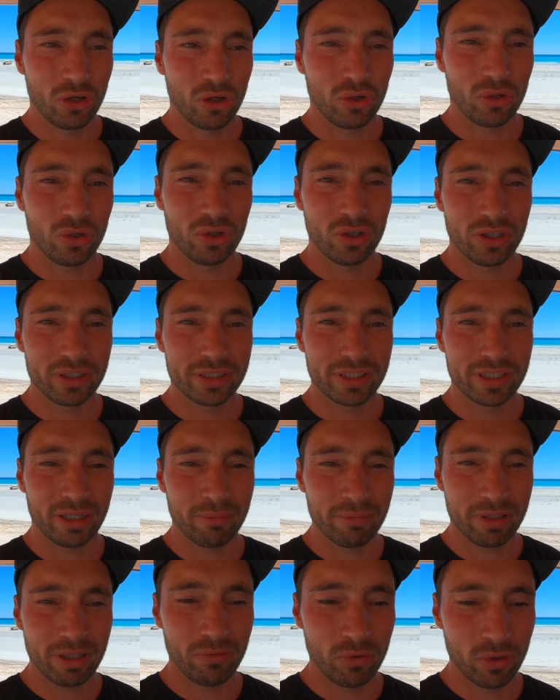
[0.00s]
und
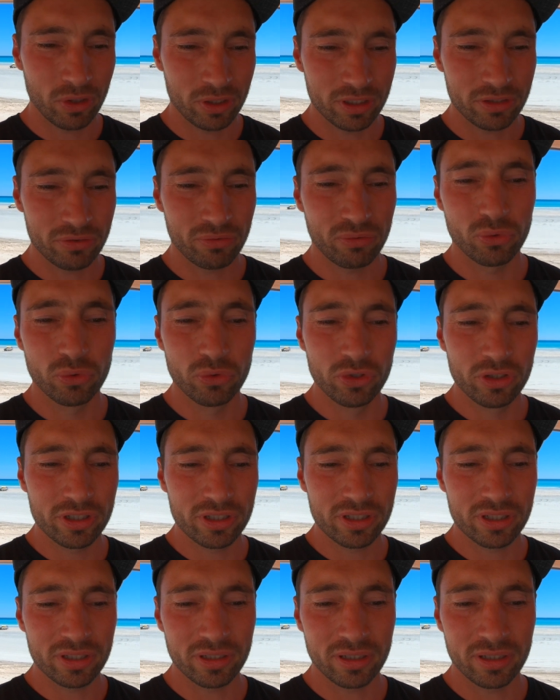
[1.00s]
haben dann wirklich früh,
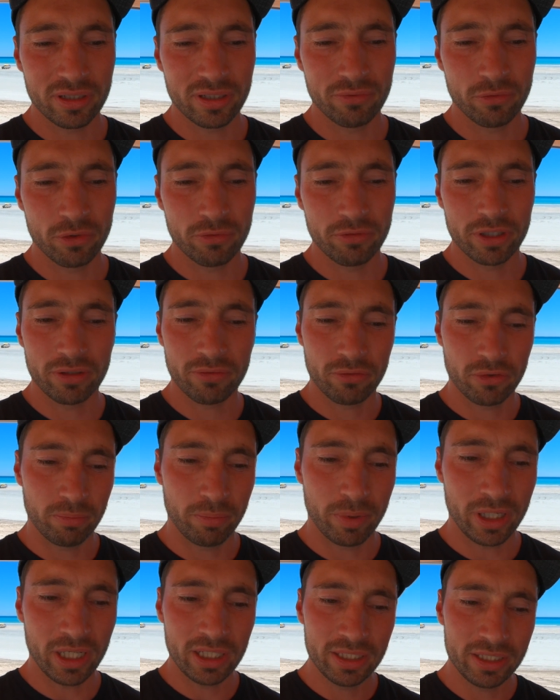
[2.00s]
äh, wo wir von
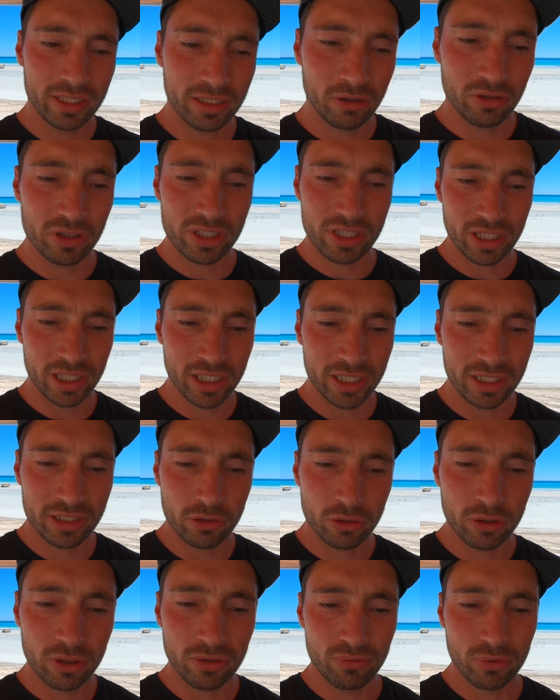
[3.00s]
Bali nach Australien
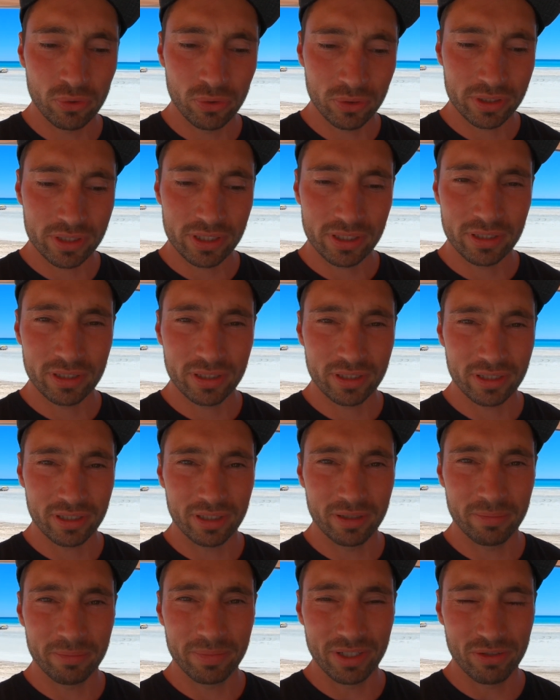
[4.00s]
zurückgeflogen sind,
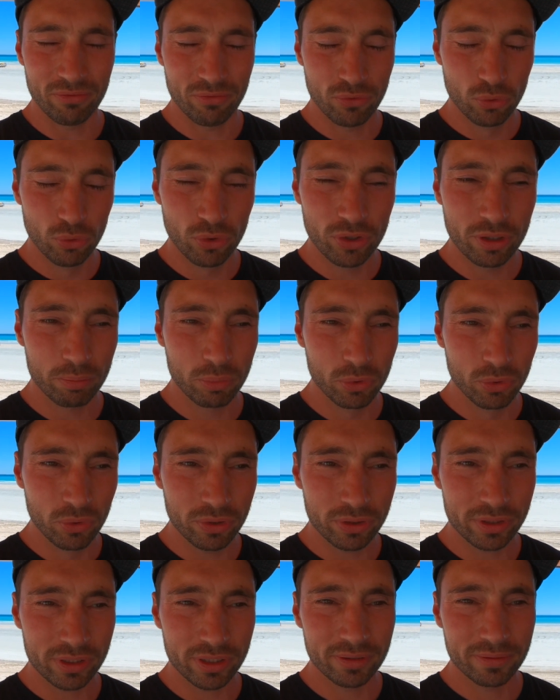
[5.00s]
ähm, den Flug
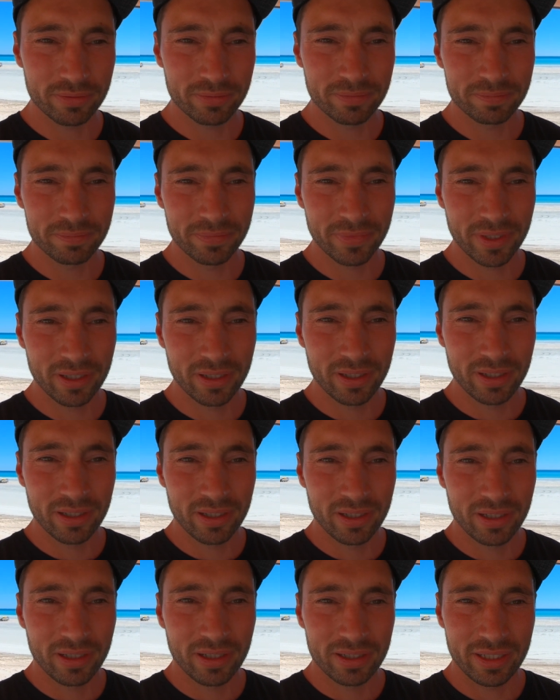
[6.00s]
gebucht
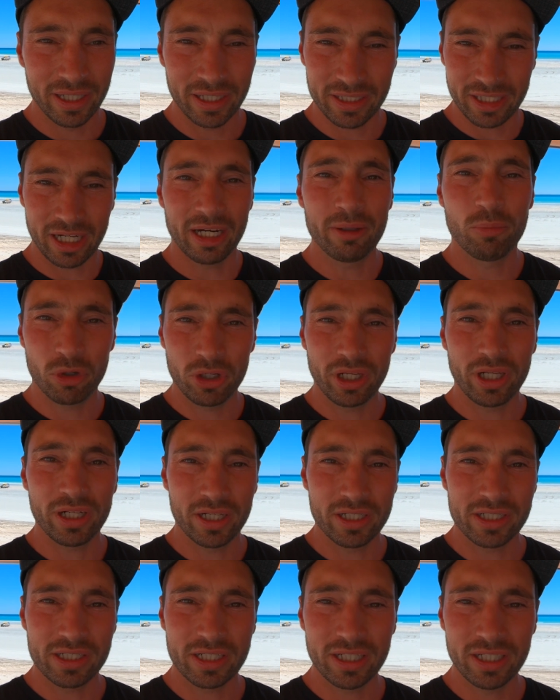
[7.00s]
der in drei Monaten
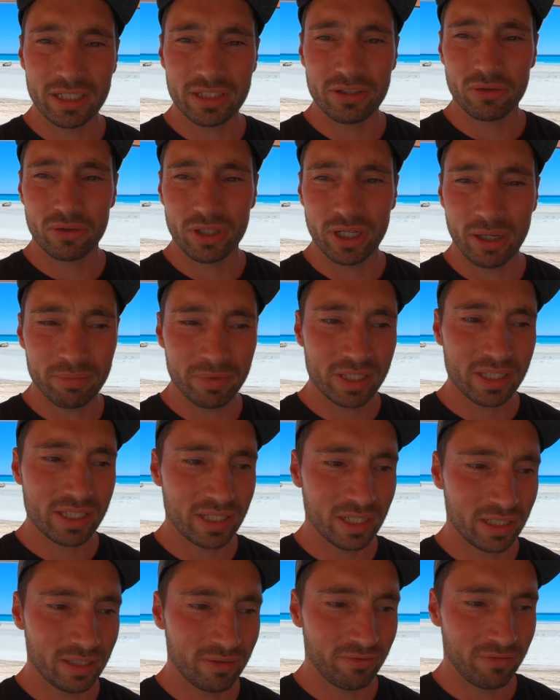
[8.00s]
erst geht und haben das
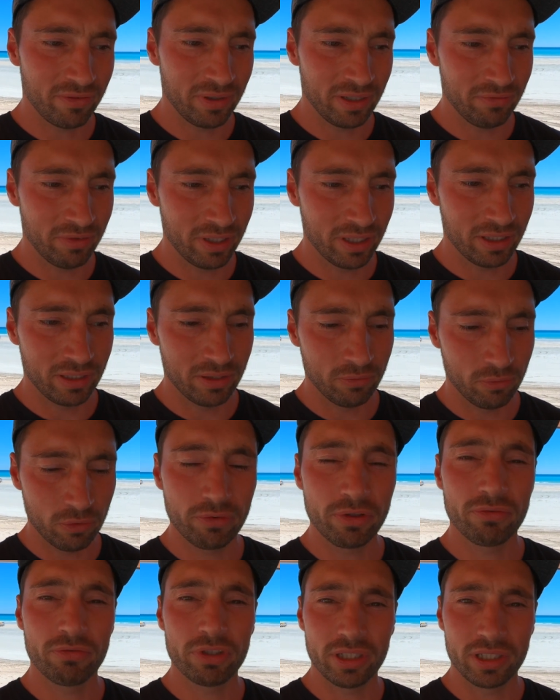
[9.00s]
dann, wenn wir, wo
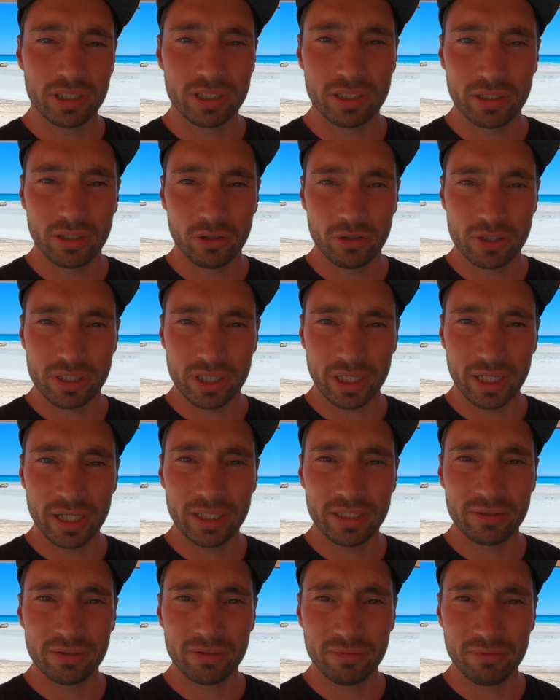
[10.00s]
wir wieder in
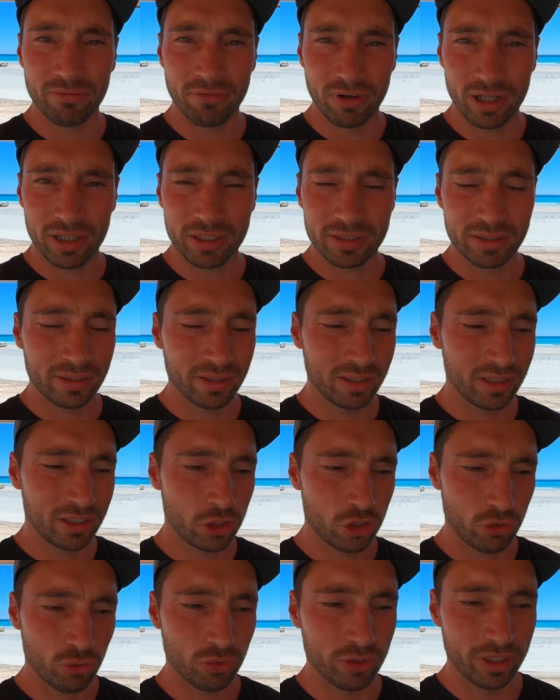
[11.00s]
Australien waren,
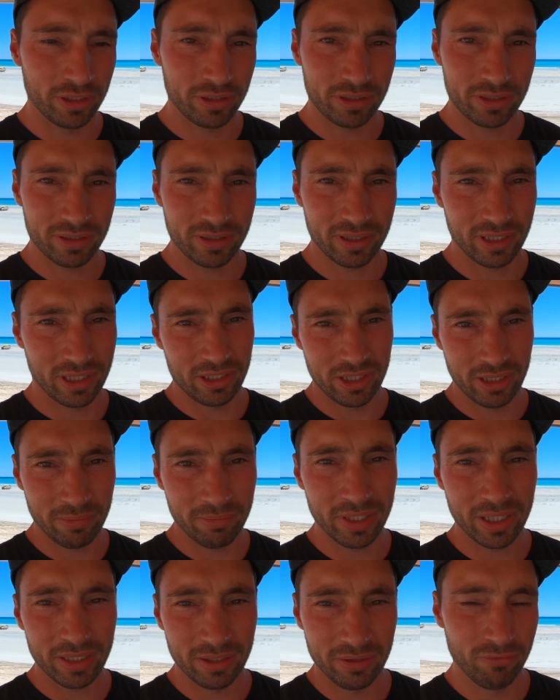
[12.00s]
storniert. Also haben
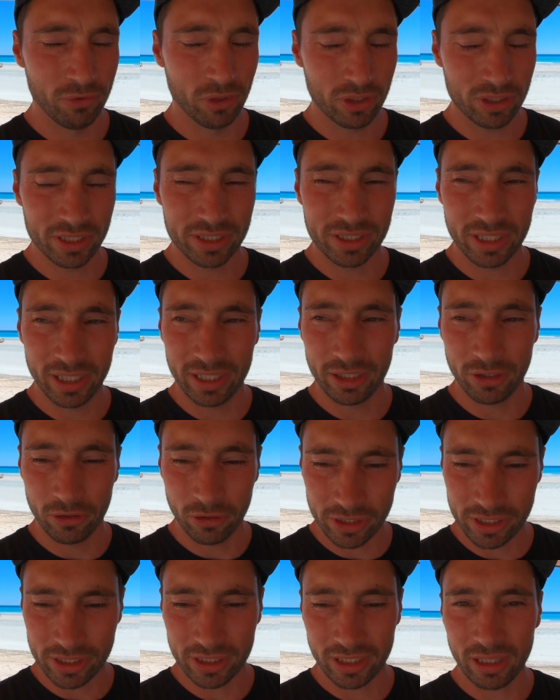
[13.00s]
dann wirklich keine
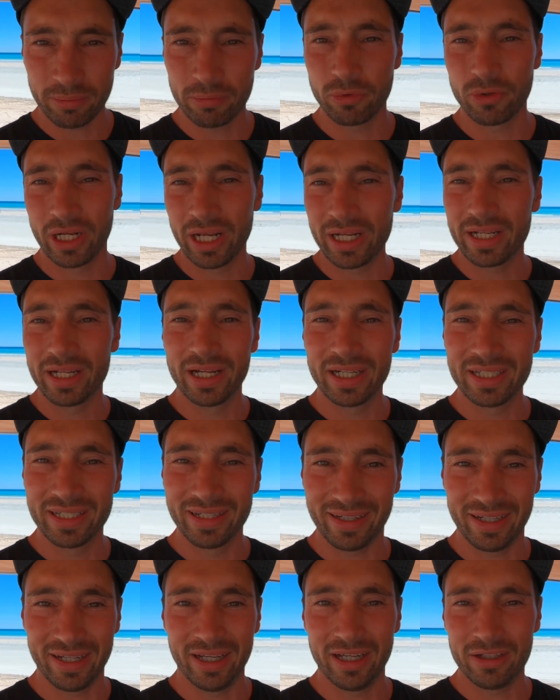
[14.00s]
Kosten gehabt und hatten halt einen
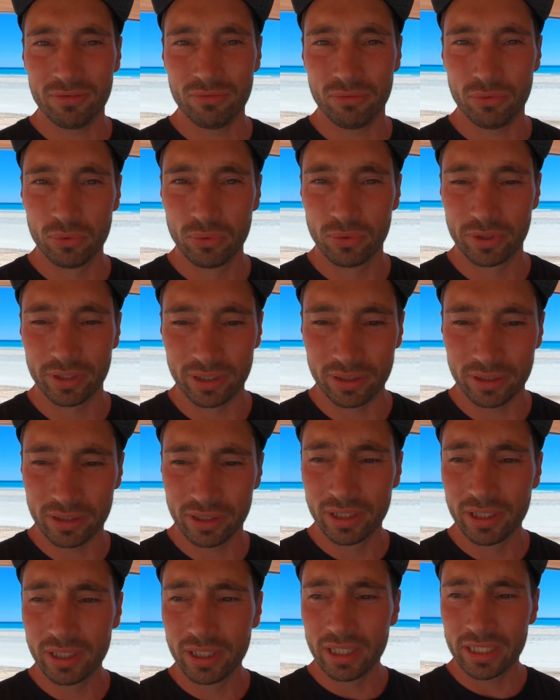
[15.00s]
reellen Flug, ja,
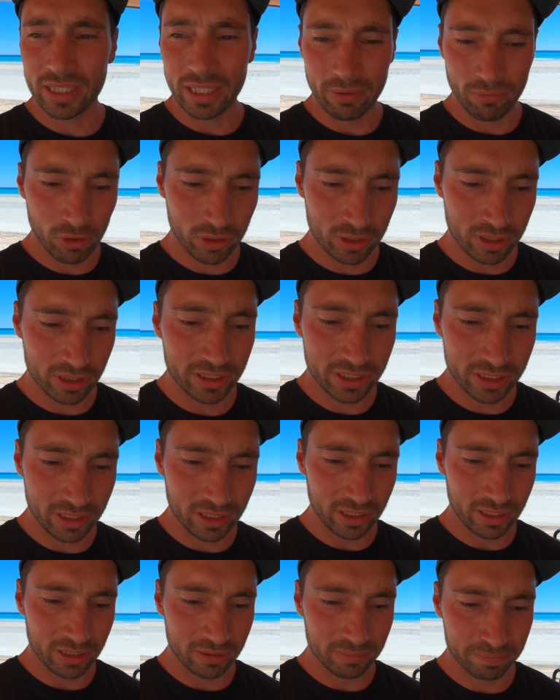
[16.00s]
der wirklich,
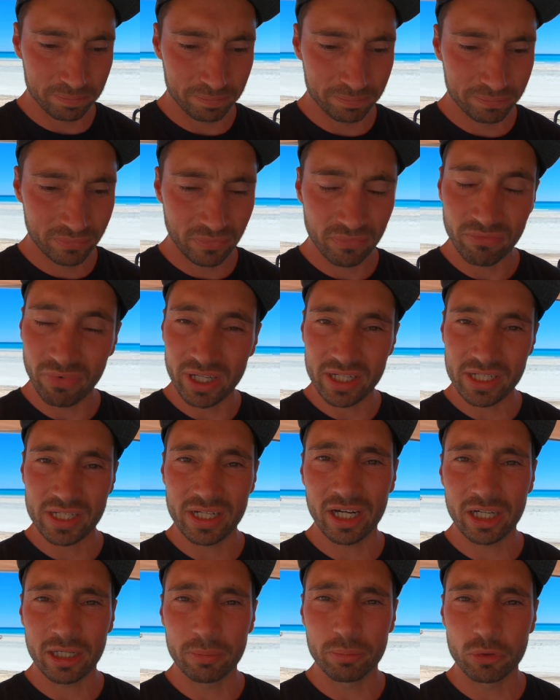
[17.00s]
ähm, wenn das
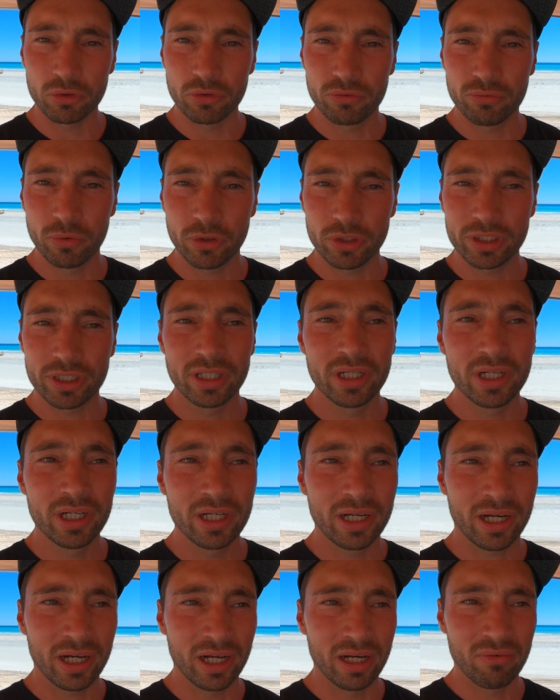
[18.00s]
nachgeprüft wird,
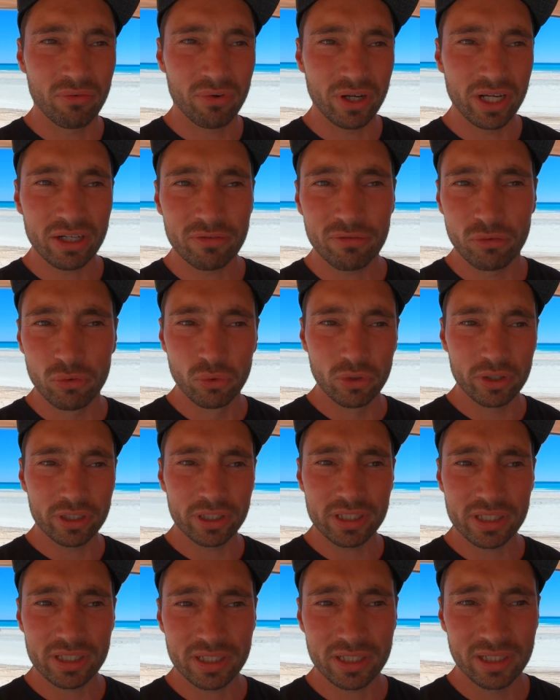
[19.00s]
kein Fake-Flug
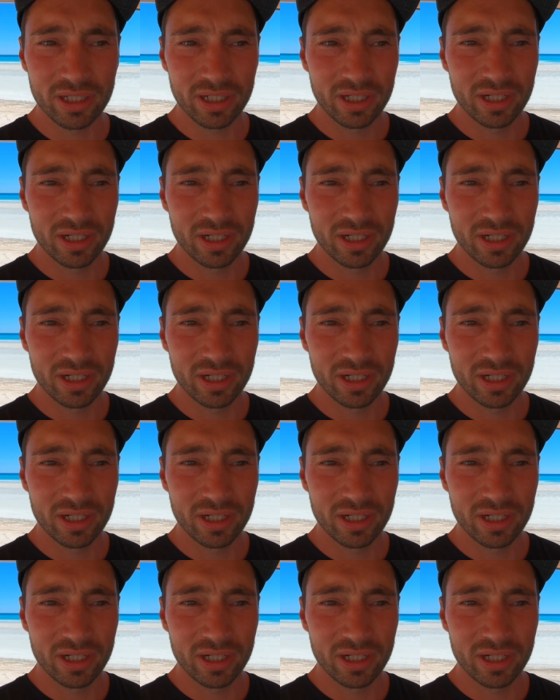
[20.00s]
ist.